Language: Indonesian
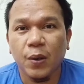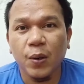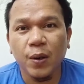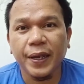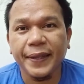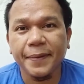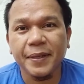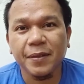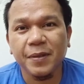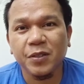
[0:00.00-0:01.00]
Oke
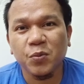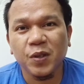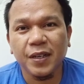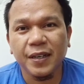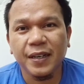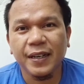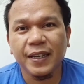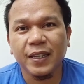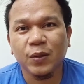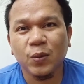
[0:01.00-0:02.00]
teman-teman semua
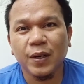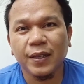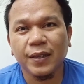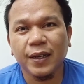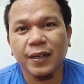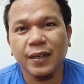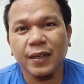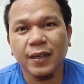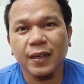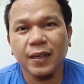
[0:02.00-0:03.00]
itulah
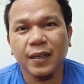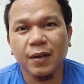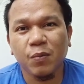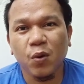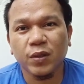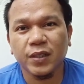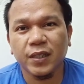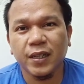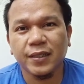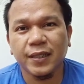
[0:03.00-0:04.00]
tadi
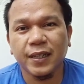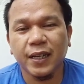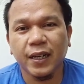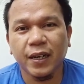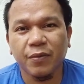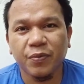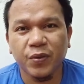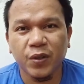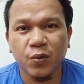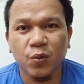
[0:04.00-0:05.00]
unboxing dan sedikit
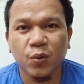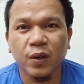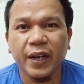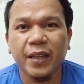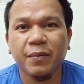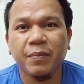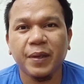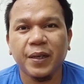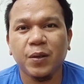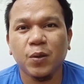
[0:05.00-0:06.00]
review
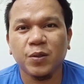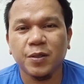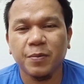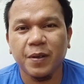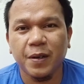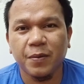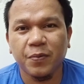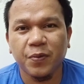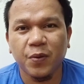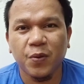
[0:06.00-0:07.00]
Redmi Note
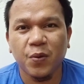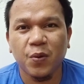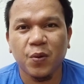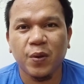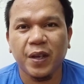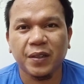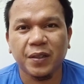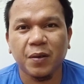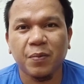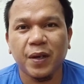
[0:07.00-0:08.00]
9 Pro yang
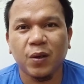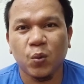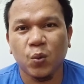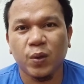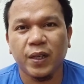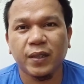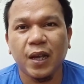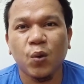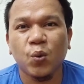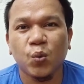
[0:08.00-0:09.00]
terbaru di
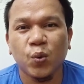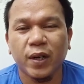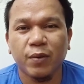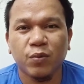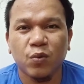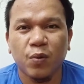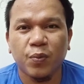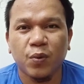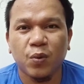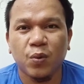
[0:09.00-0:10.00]
tahun
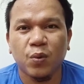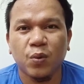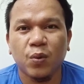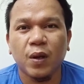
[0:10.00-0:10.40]
2020